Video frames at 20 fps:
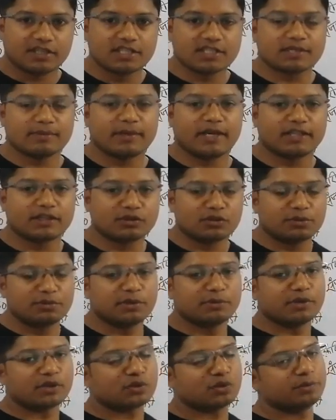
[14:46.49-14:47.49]
इस बात को
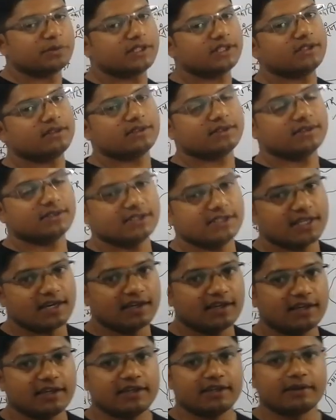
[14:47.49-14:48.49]
भी बखूबी
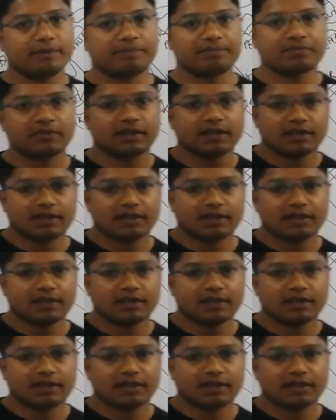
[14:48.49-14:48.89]
जान लें